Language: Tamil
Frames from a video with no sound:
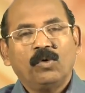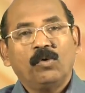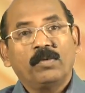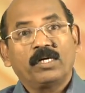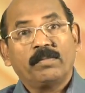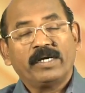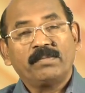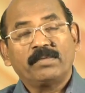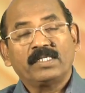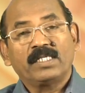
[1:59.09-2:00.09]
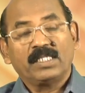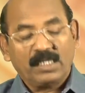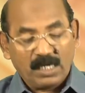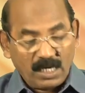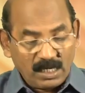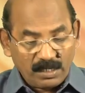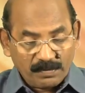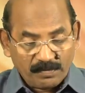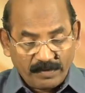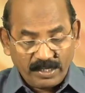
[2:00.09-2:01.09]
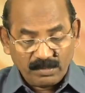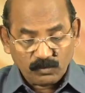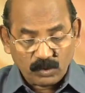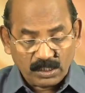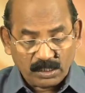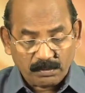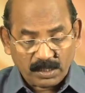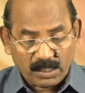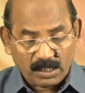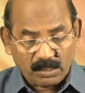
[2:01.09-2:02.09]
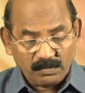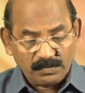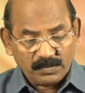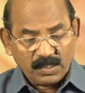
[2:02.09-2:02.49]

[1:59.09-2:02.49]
உமக்கு பயப்படுகிறதினால் வேதம் சொல்லுகிற பிரகாரம்